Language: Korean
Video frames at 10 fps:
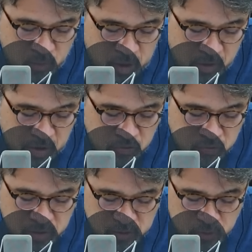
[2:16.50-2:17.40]
외곽
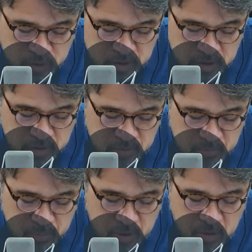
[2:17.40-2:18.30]
후원
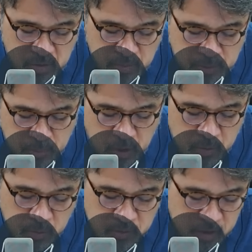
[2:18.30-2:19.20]
조직인 평화와
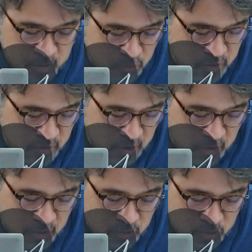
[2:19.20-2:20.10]
먹고 사는
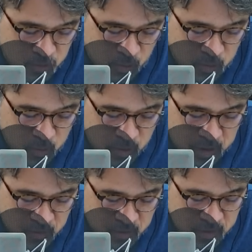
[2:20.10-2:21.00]
문제 연구소를
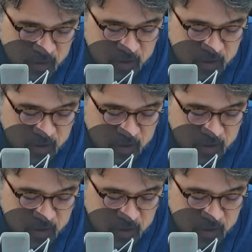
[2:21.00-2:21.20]
통해서